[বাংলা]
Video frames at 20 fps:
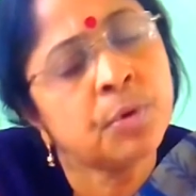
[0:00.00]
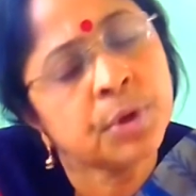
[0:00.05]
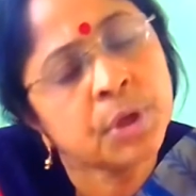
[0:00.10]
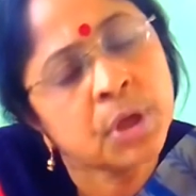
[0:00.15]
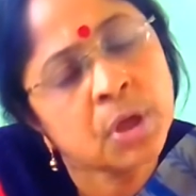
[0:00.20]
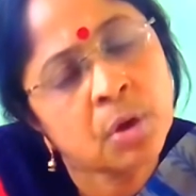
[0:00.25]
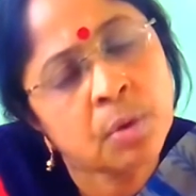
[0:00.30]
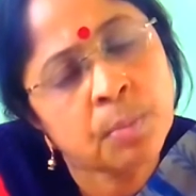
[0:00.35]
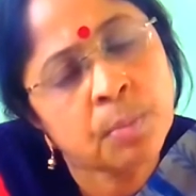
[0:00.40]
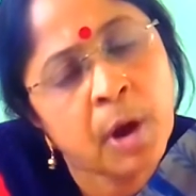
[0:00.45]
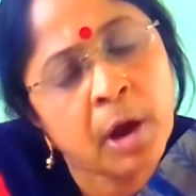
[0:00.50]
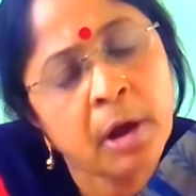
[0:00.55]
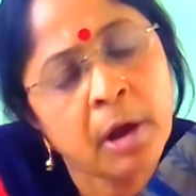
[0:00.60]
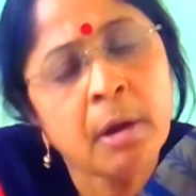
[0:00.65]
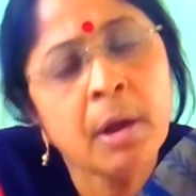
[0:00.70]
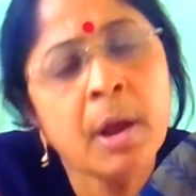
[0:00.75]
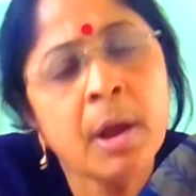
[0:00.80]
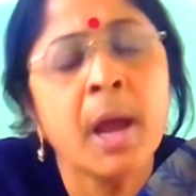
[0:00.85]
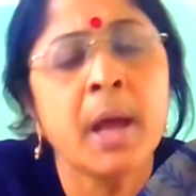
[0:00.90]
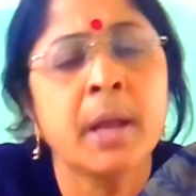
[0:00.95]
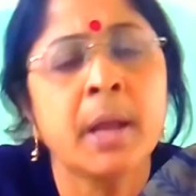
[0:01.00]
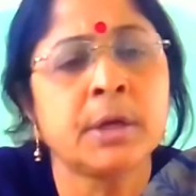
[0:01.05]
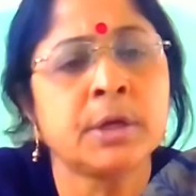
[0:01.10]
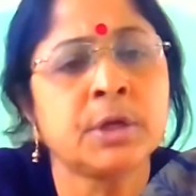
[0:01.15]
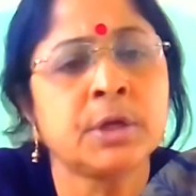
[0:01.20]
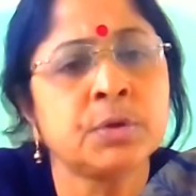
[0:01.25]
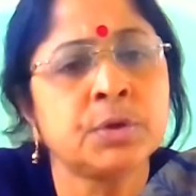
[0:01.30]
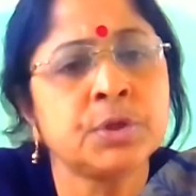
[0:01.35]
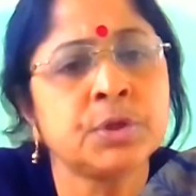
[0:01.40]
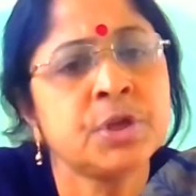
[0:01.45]
বর্গীয় ব আর
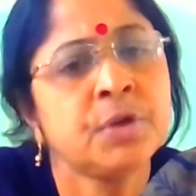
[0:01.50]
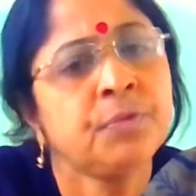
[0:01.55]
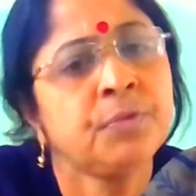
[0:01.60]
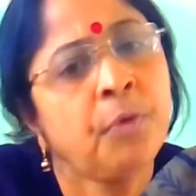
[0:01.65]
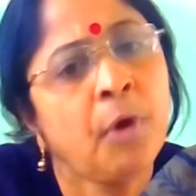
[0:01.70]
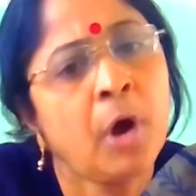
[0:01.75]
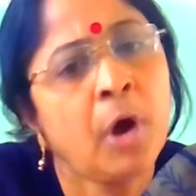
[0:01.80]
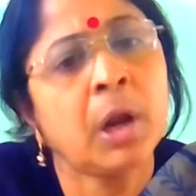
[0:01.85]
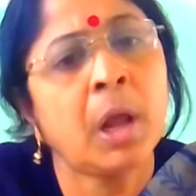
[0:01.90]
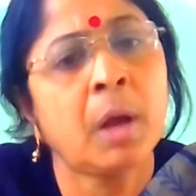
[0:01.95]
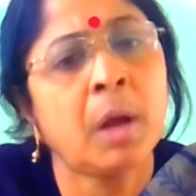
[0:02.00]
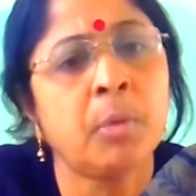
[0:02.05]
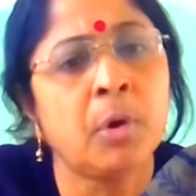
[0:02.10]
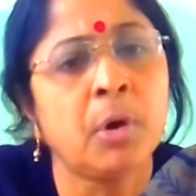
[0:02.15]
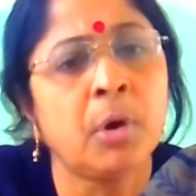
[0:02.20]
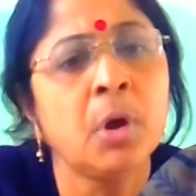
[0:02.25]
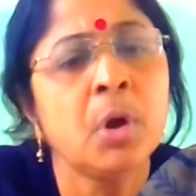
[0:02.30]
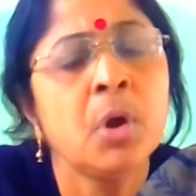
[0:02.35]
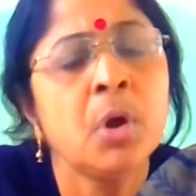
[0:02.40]
একটি হচ্ছে ফলা ব